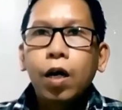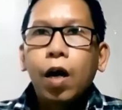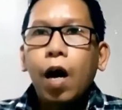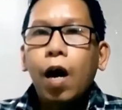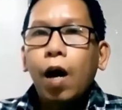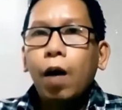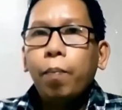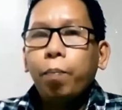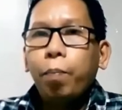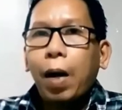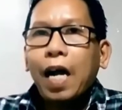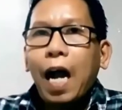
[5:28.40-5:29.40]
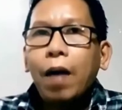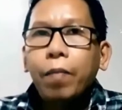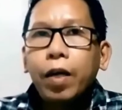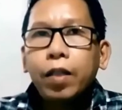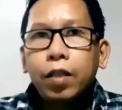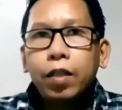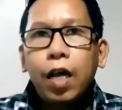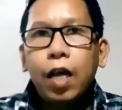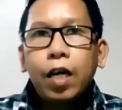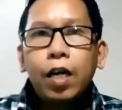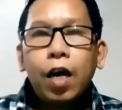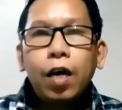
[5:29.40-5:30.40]
uh, paggamit ng
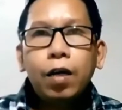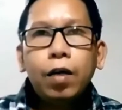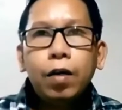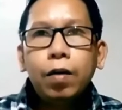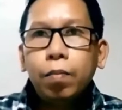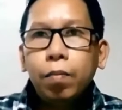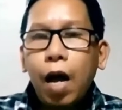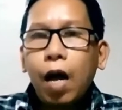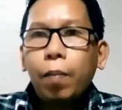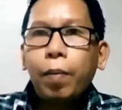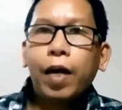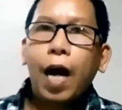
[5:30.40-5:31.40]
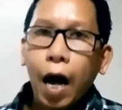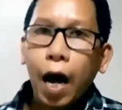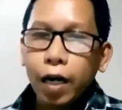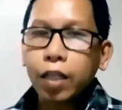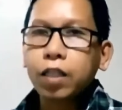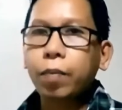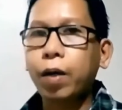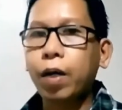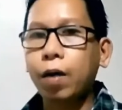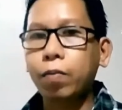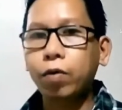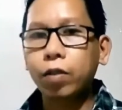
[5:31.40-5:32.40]
ilang mga kaparaanan sa
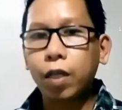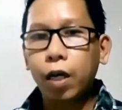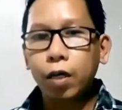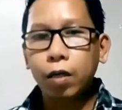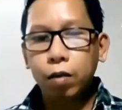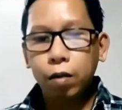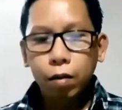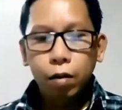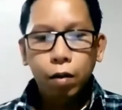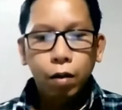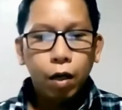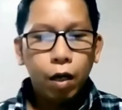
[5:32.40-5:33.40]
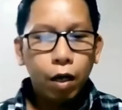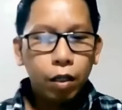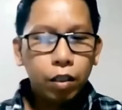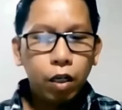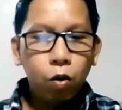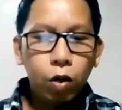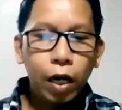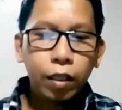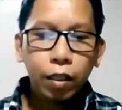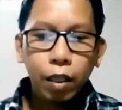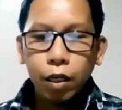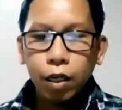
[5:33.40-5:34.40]
paggamot ay uh, sinulat
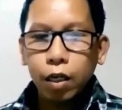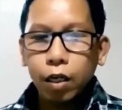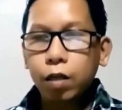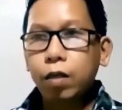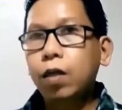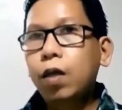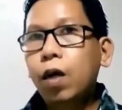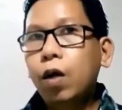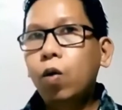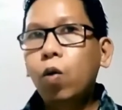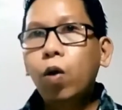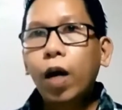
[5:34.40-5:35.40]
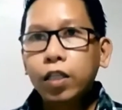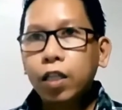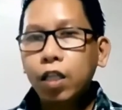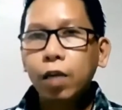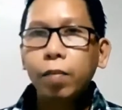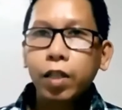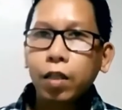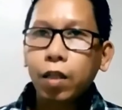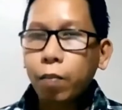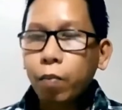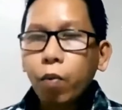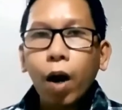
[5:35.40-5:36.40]
din ni Lucas na hindi
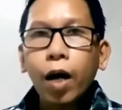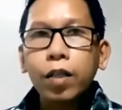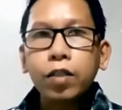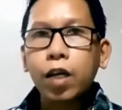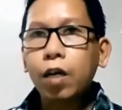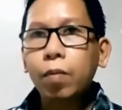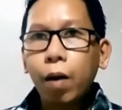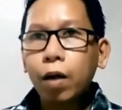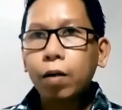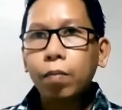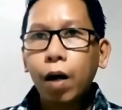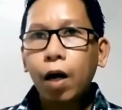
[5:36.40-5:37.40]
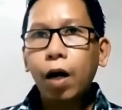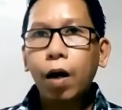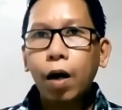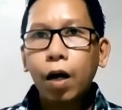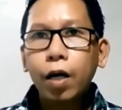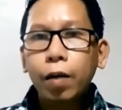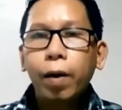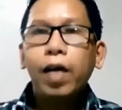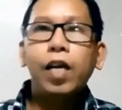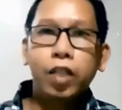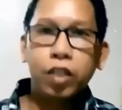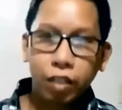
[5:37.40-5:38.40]
matatagpuan sa ibang mga
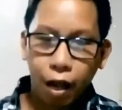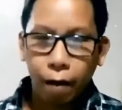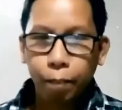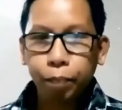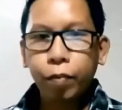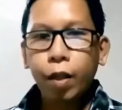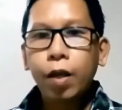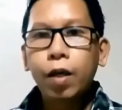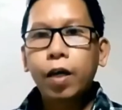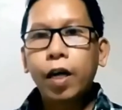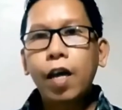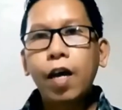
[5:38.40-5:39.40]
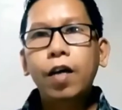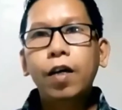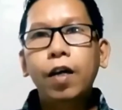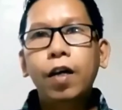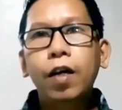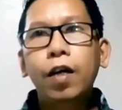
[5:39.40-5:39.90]
ibanghilista. Kaya nga